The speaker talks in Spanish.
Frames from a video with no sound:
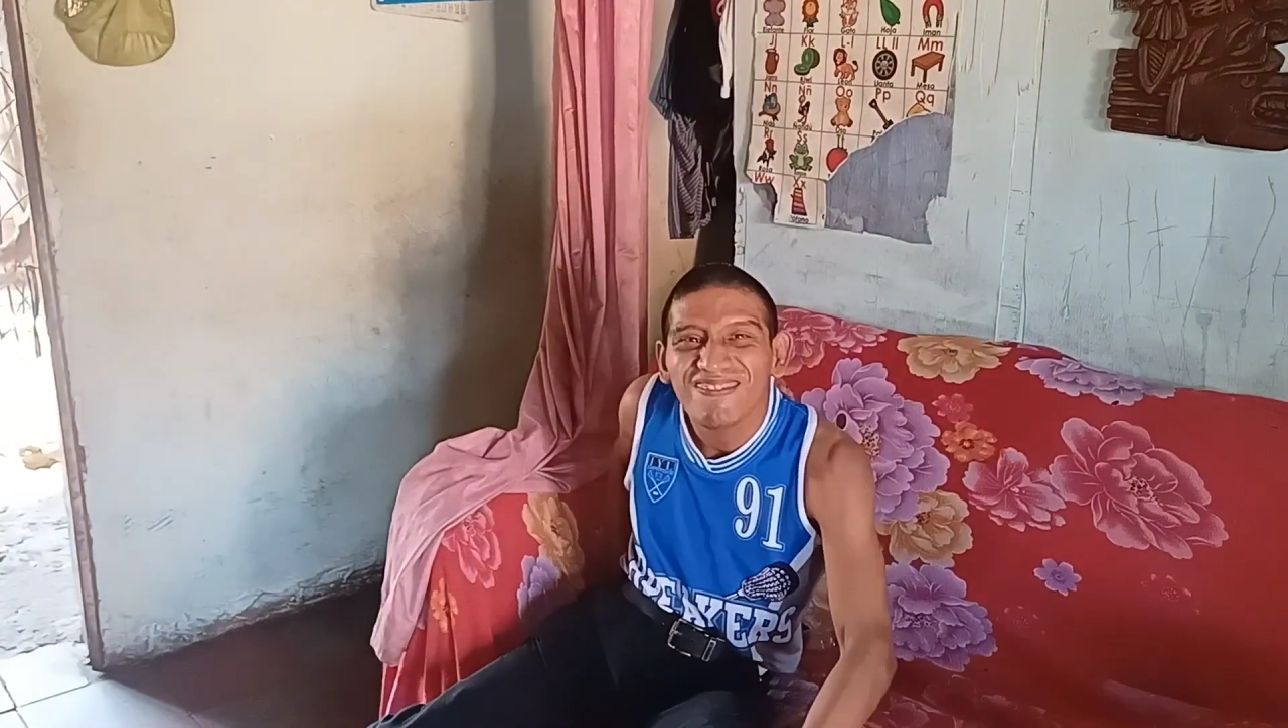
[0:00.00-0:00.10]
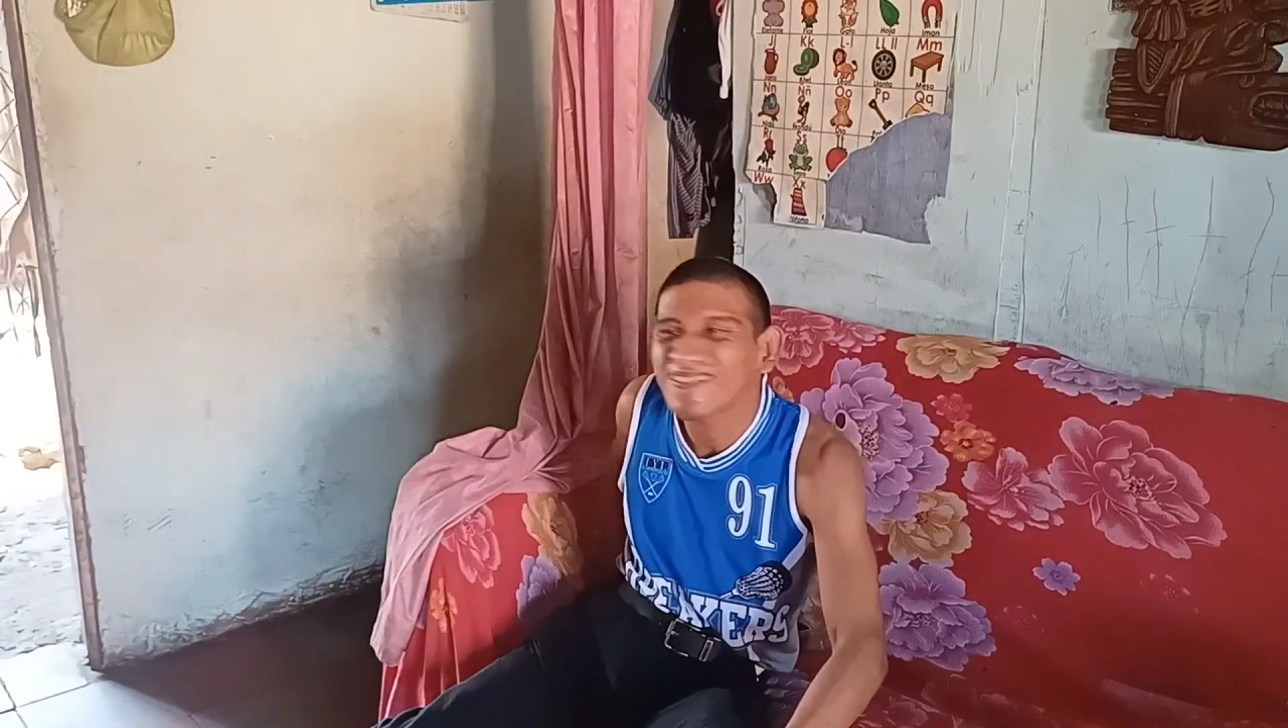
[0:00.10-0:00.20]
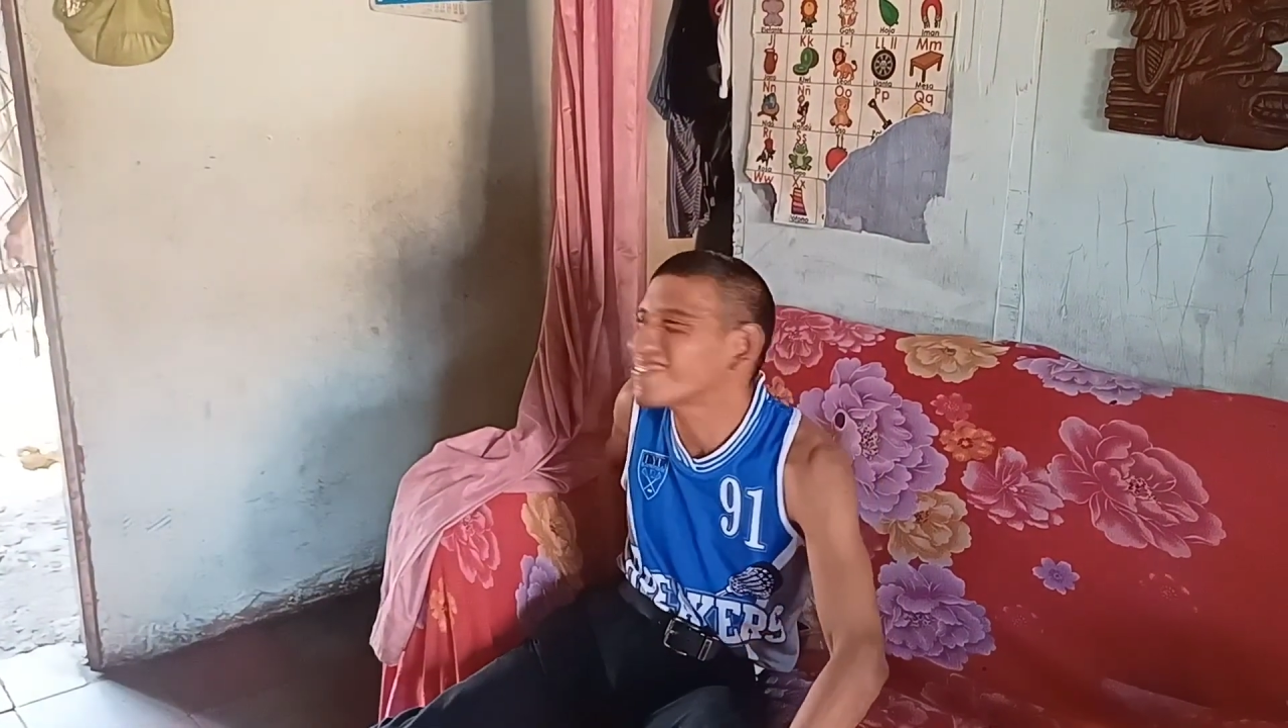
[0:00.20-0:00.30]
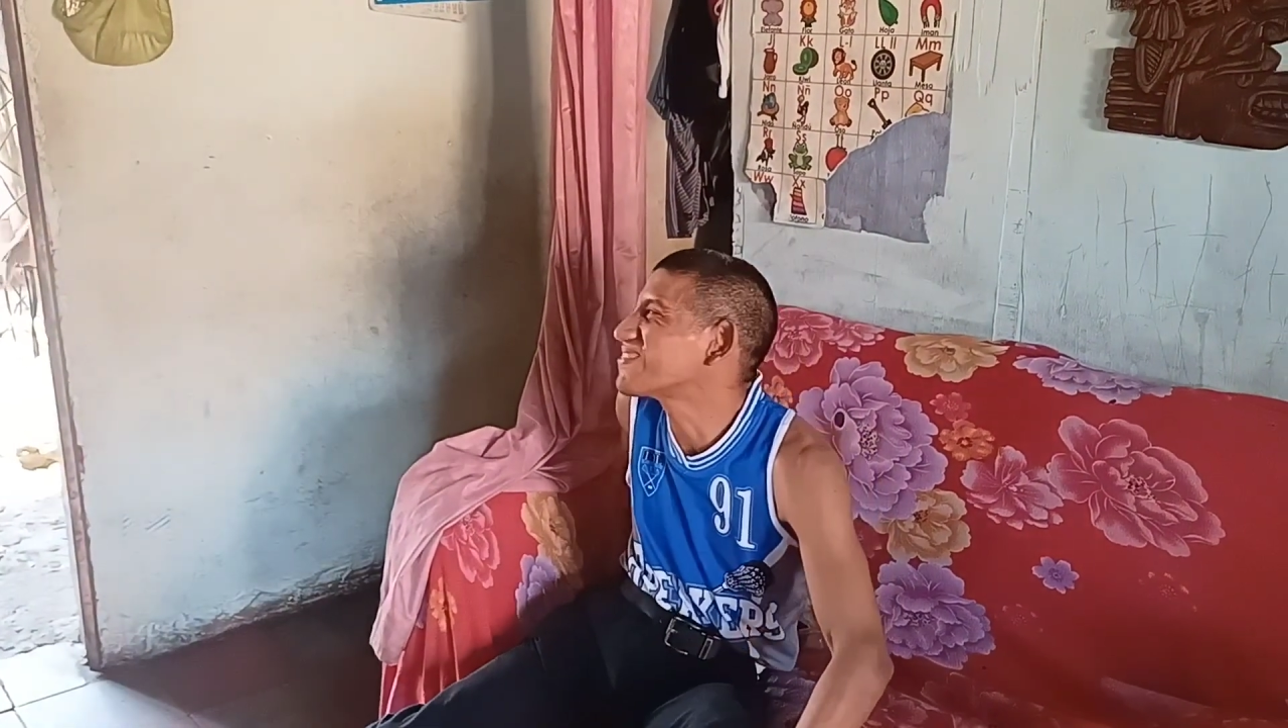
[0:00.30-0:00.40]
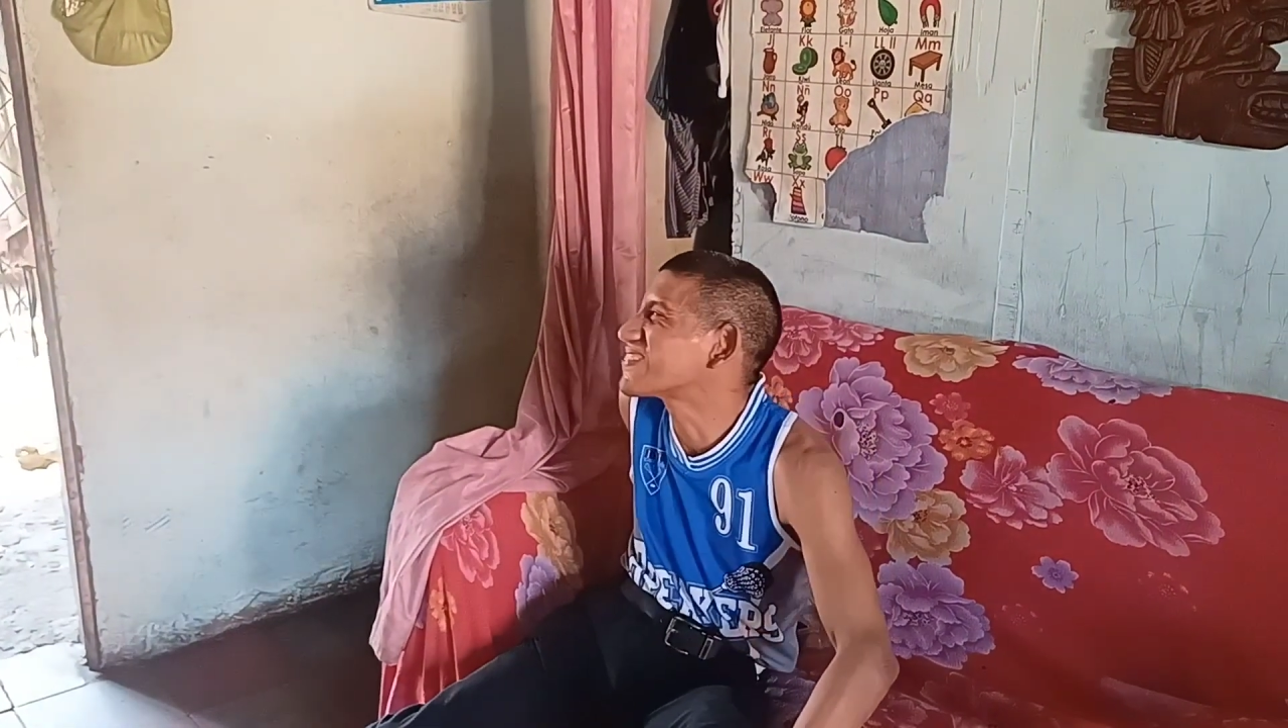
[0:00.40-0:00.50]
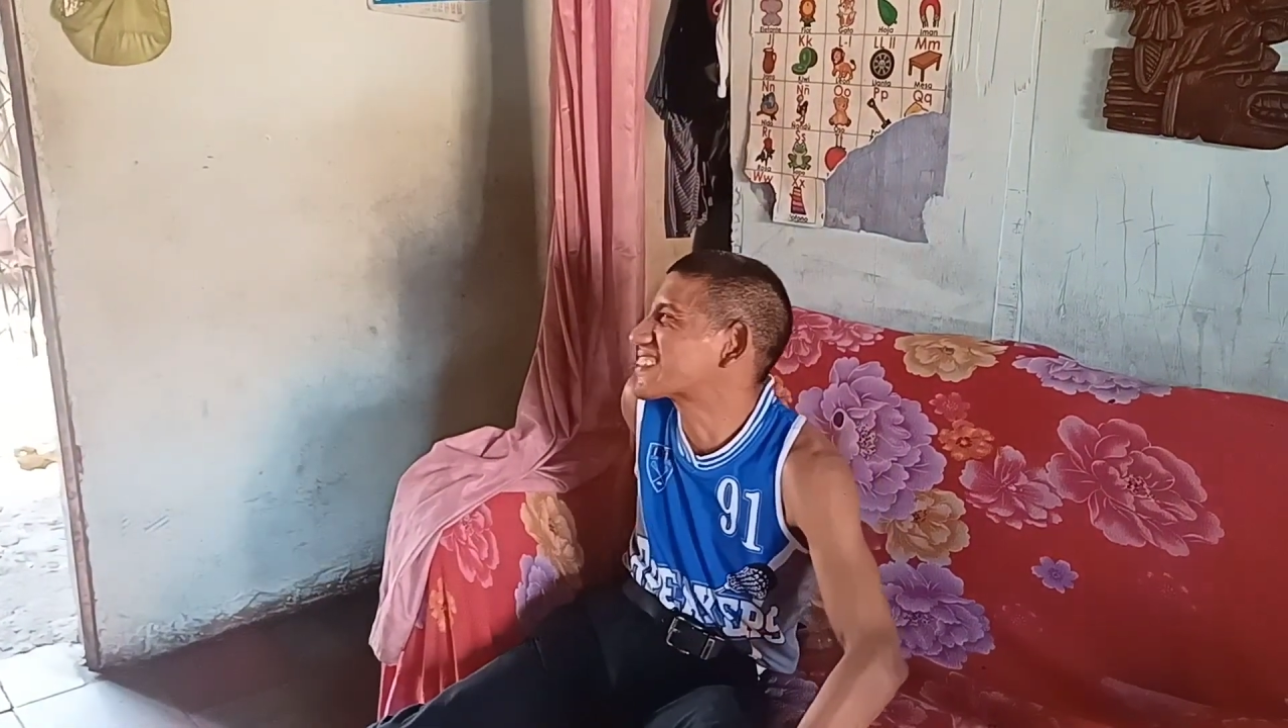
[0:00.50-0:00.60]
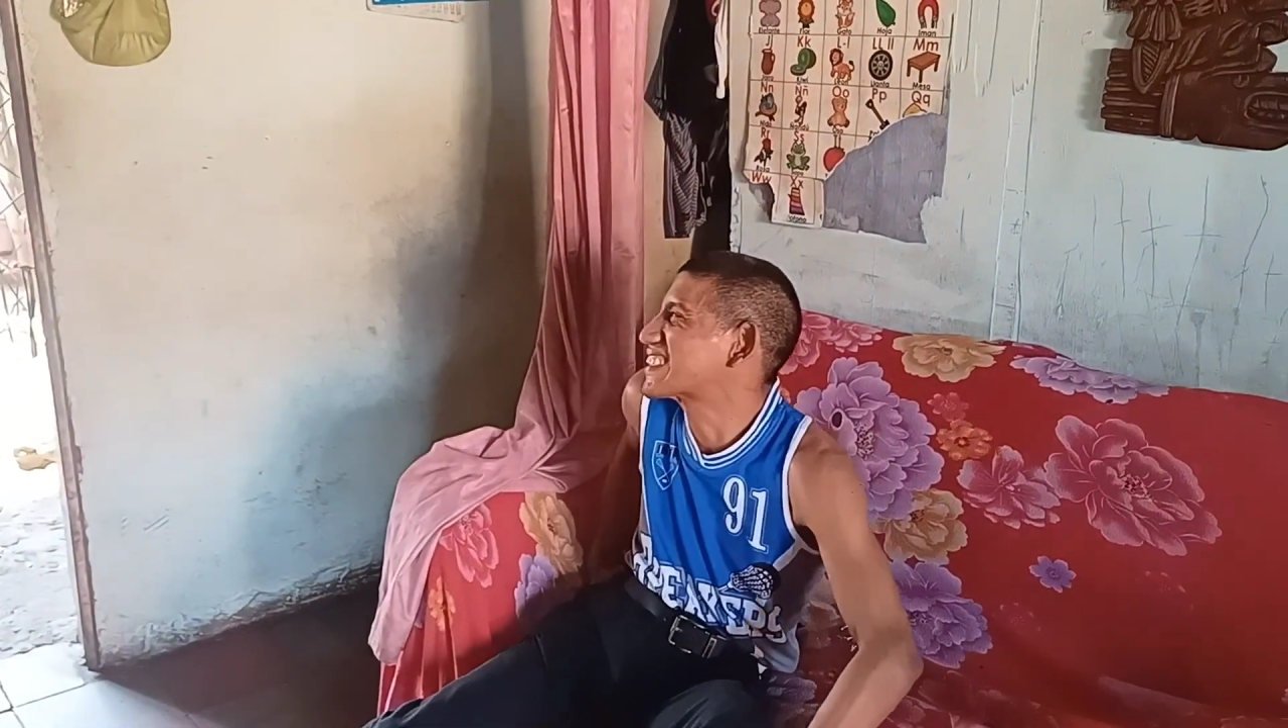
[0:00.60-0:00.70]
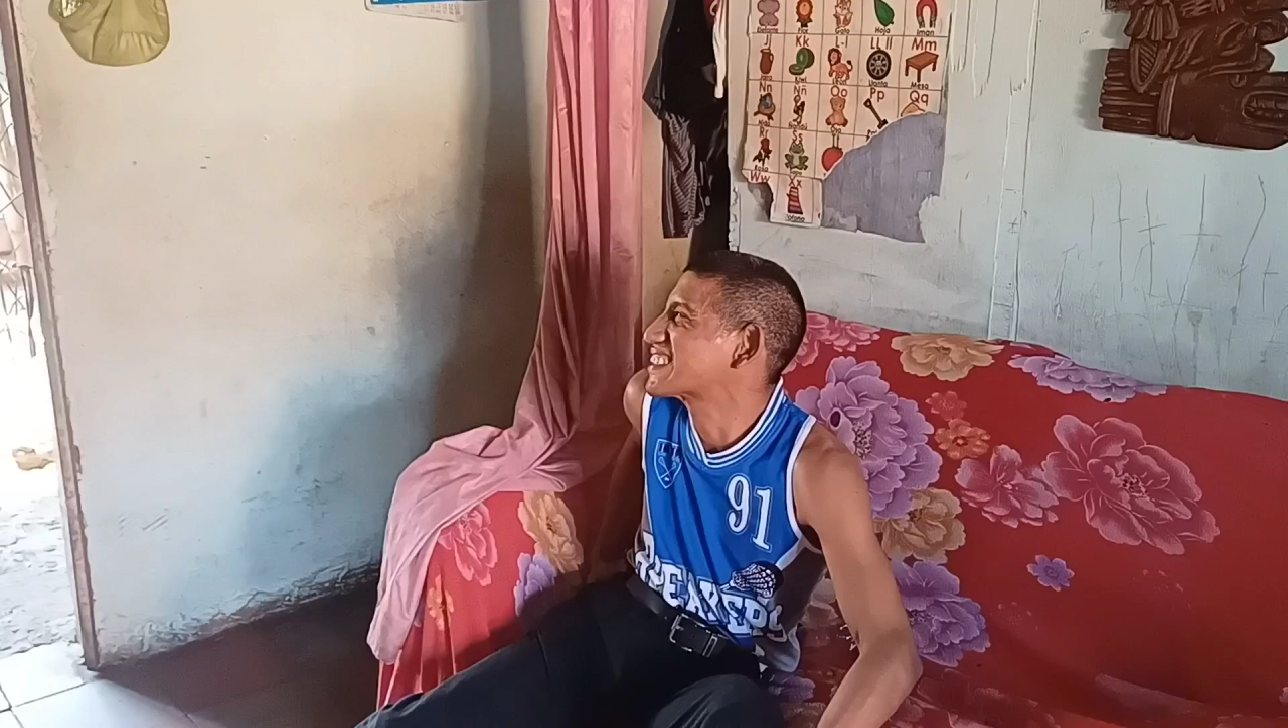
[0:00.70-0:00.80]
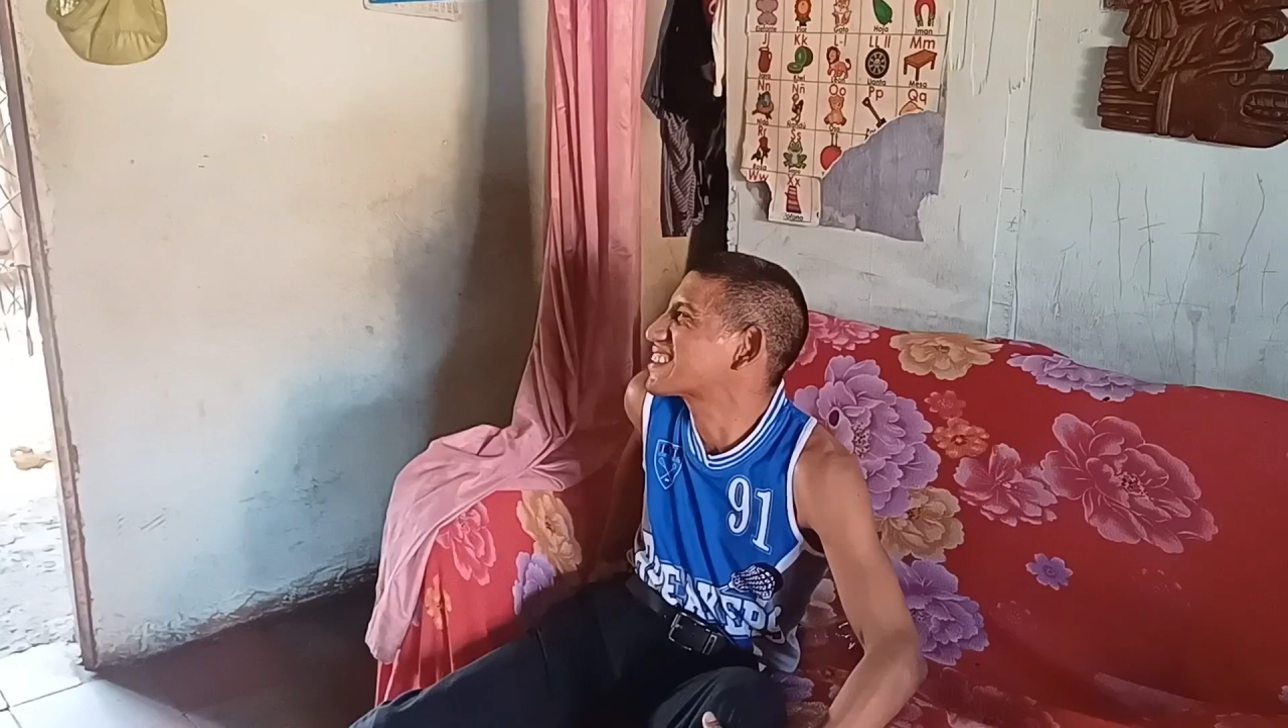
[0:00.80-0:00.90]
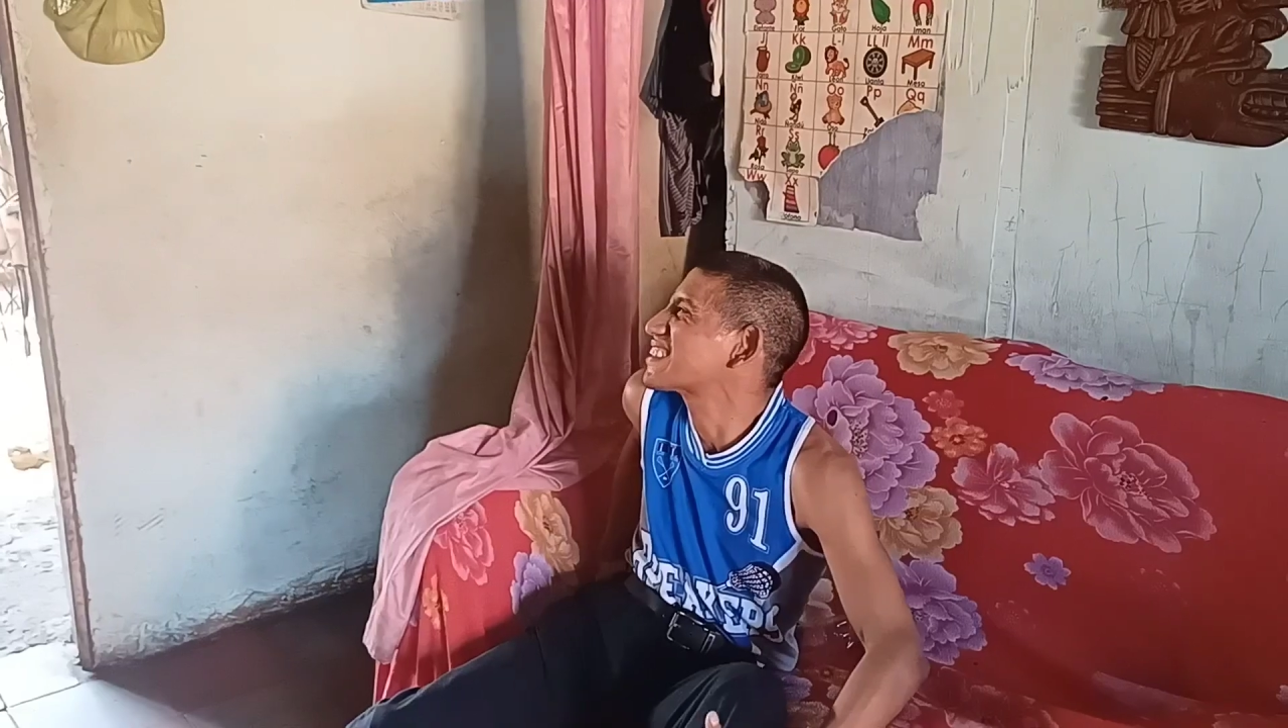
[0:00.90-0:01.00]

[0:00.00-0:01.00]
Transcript: Aquí estamos,